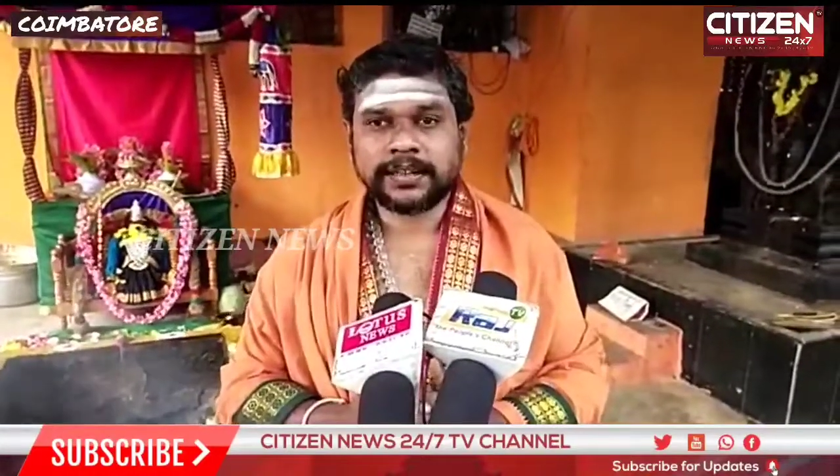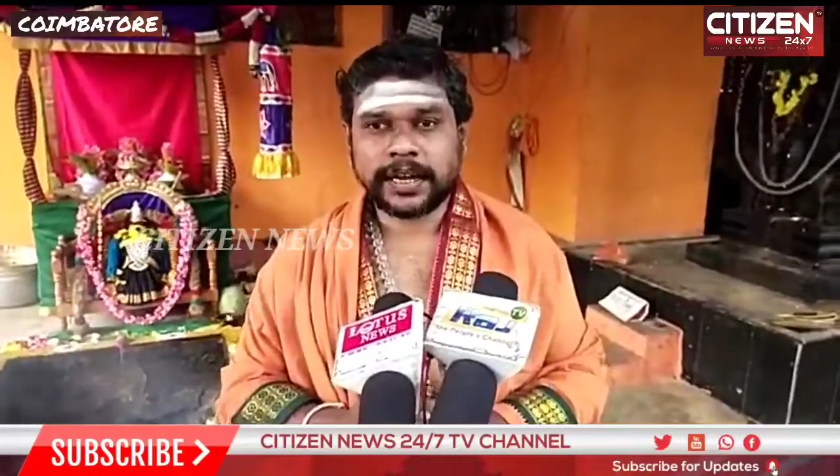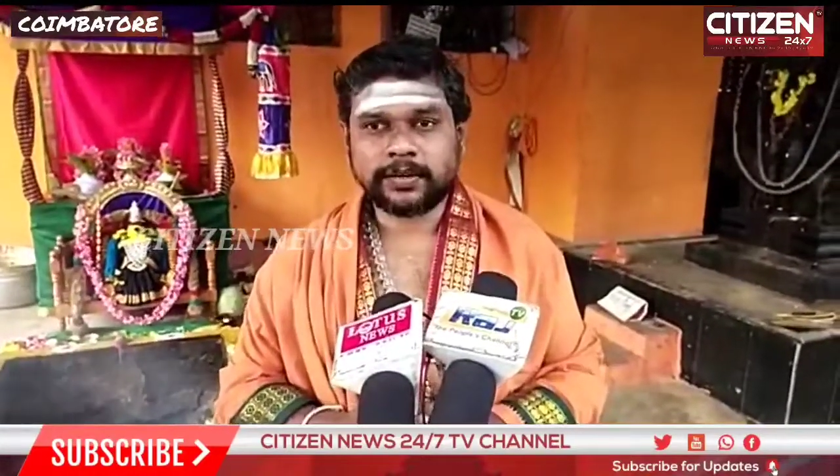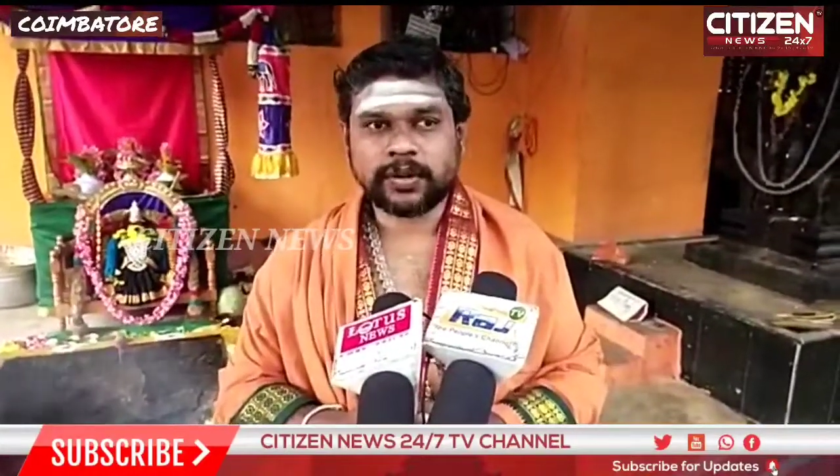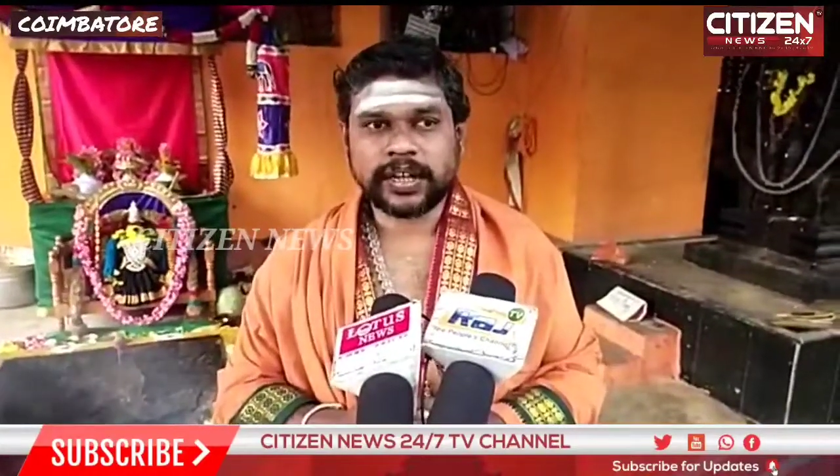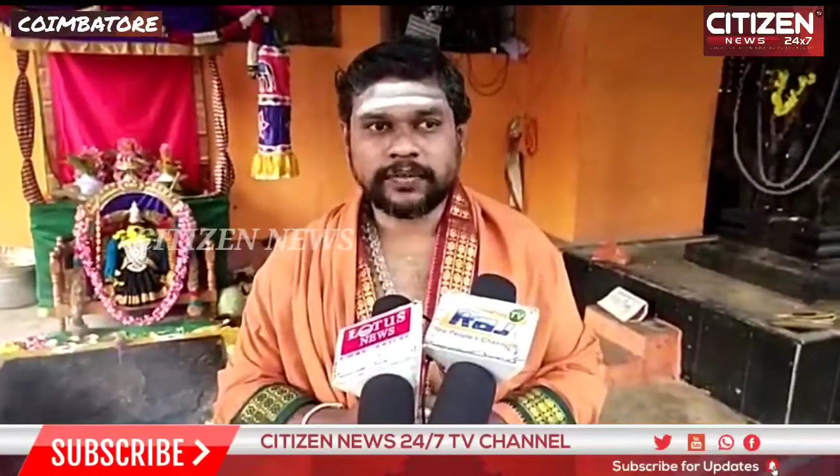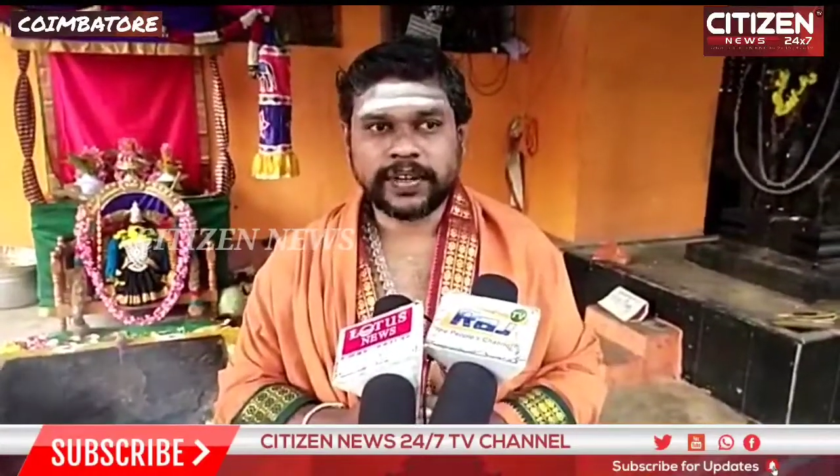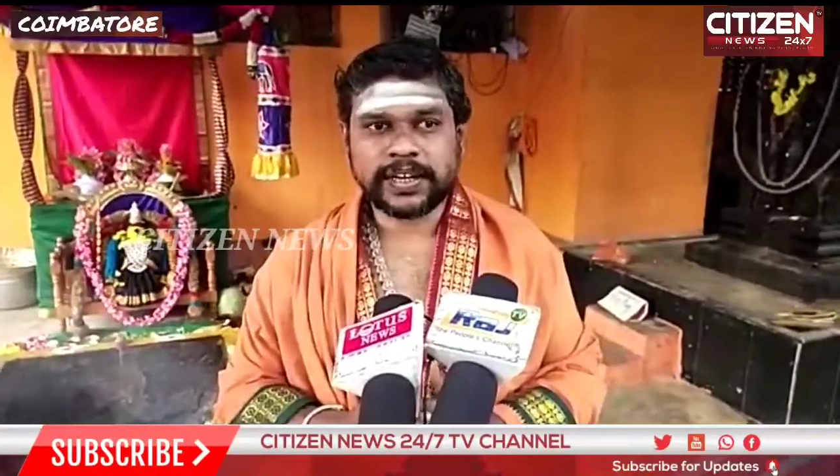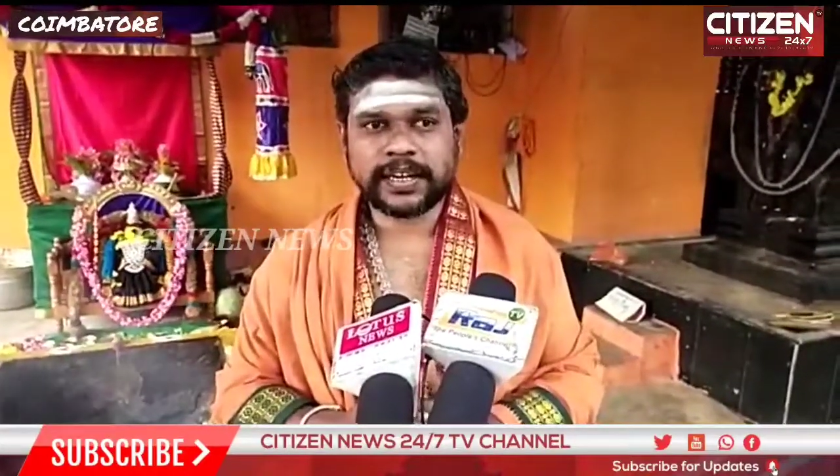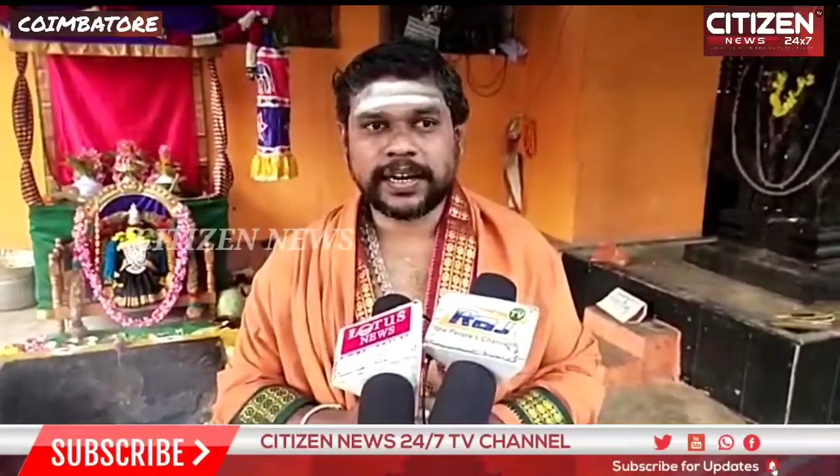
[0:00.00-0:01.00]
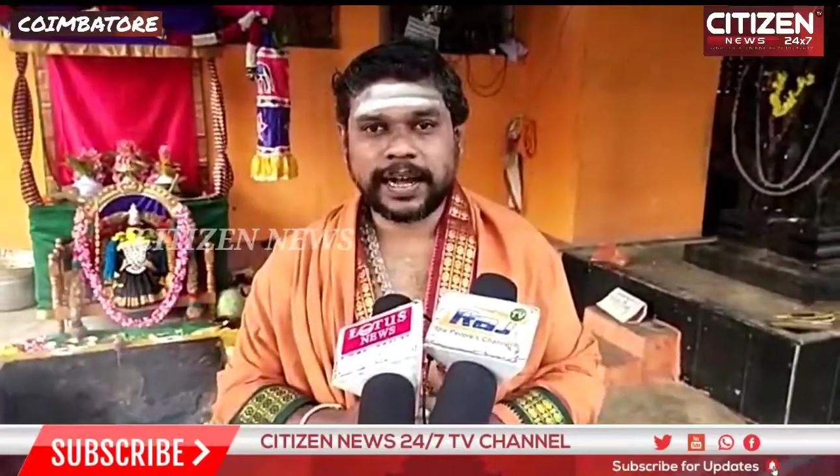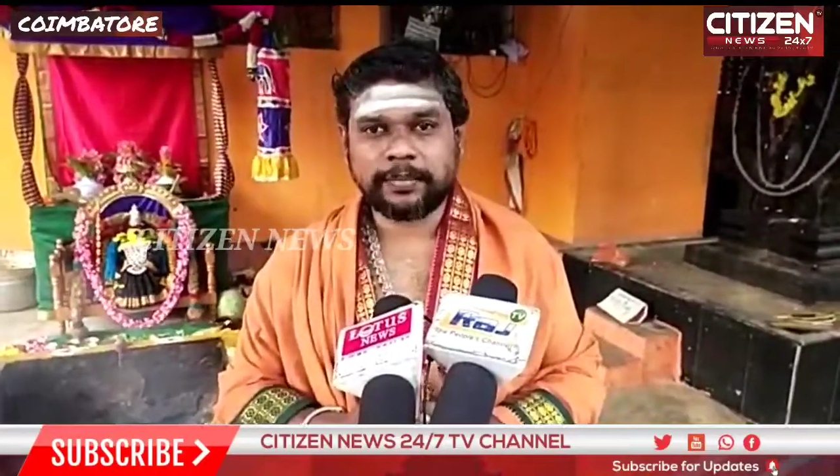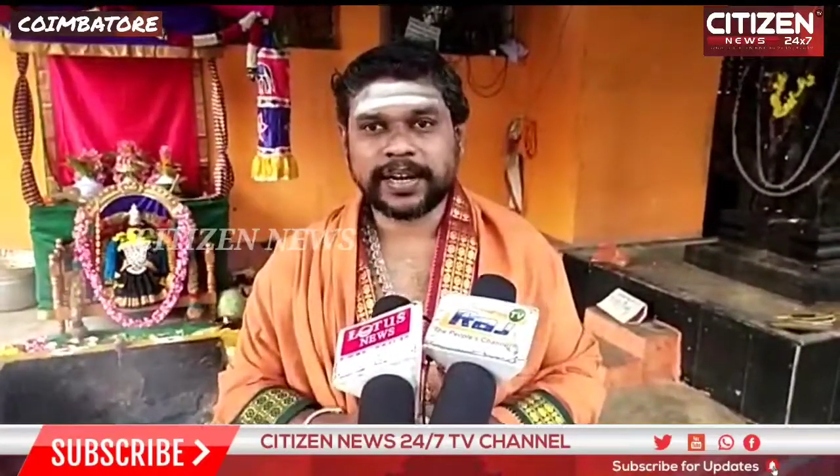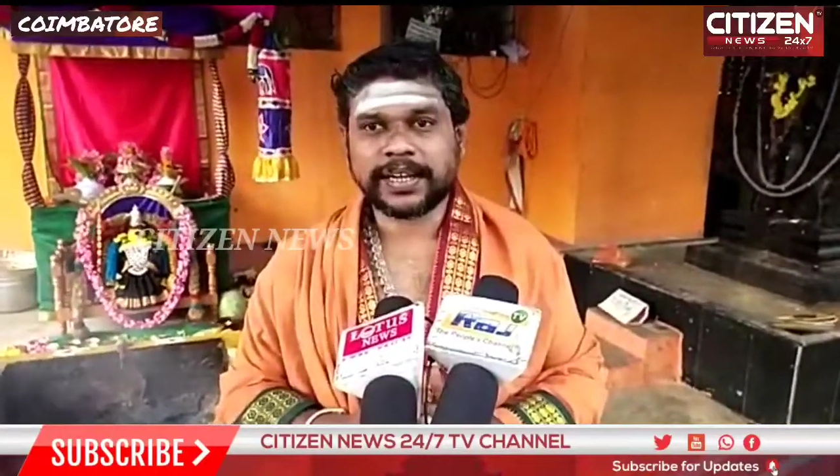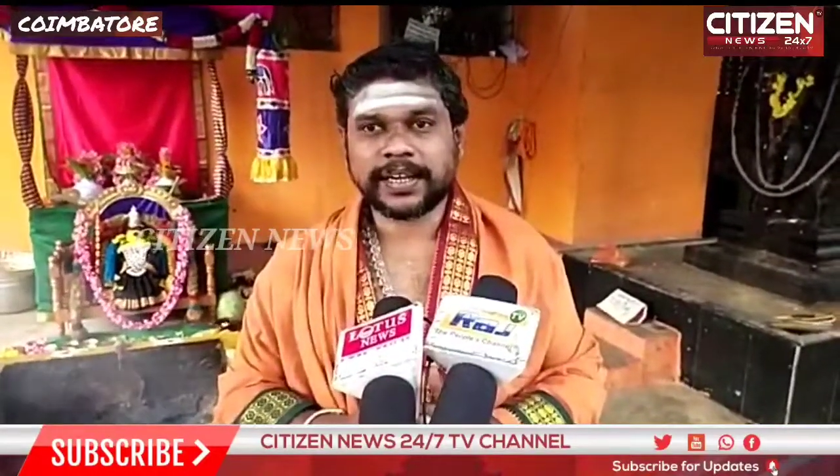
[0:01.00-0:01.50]
தன்னுடைய வீட்டில்
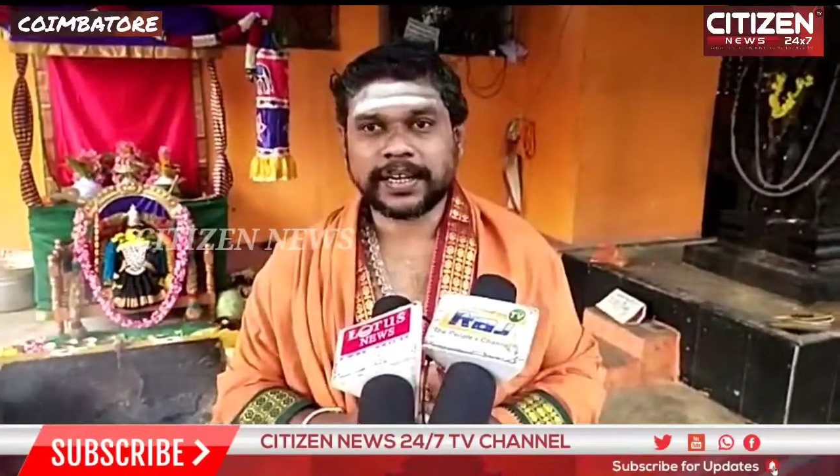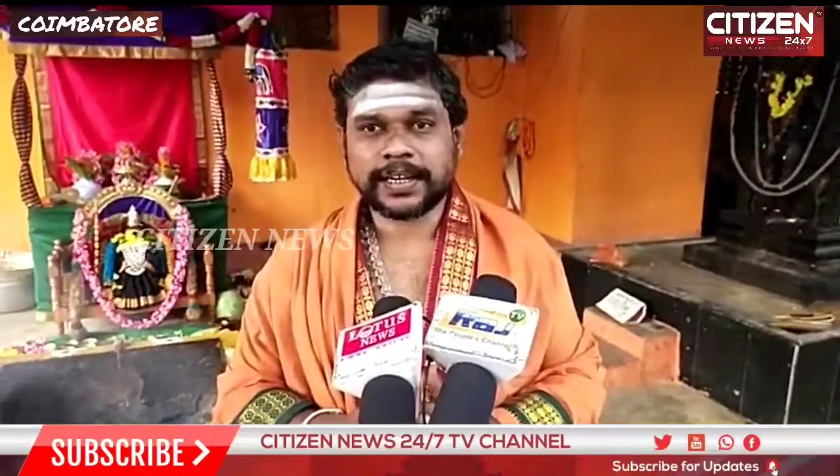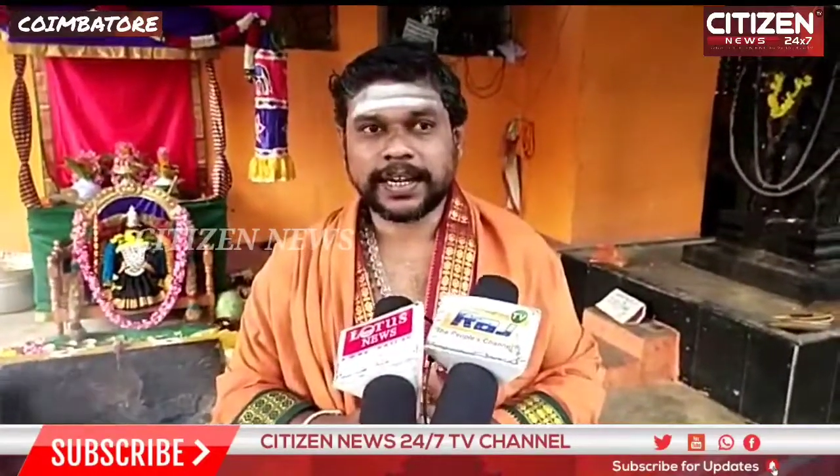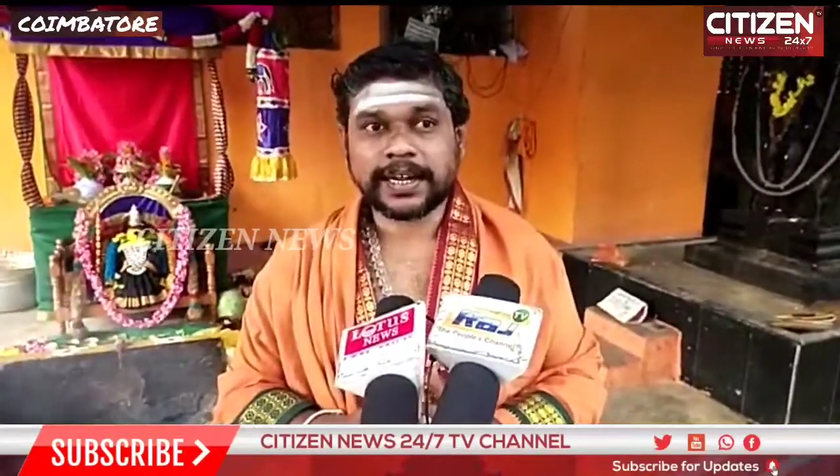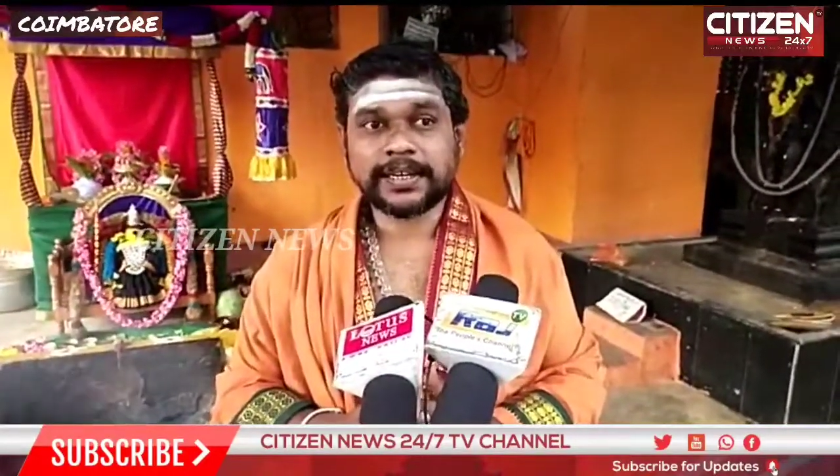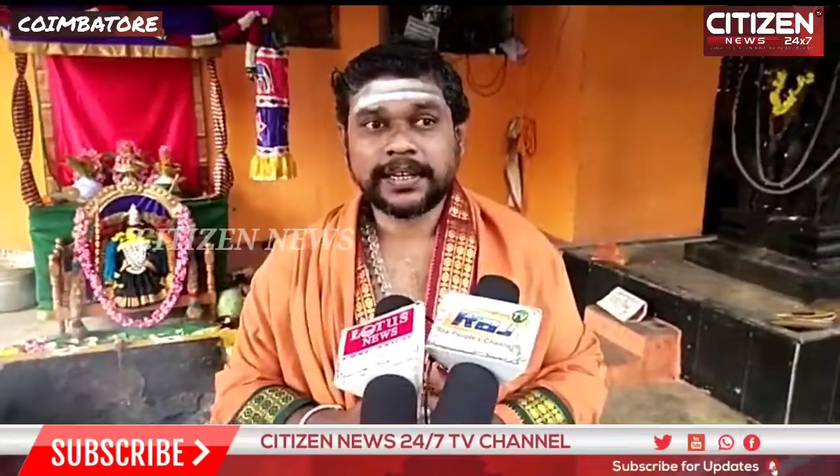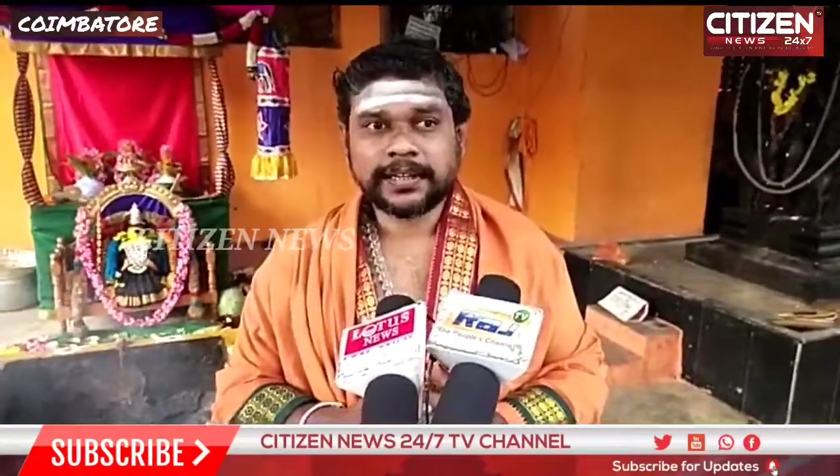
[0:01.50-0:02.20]
அமர இருக்கிறார்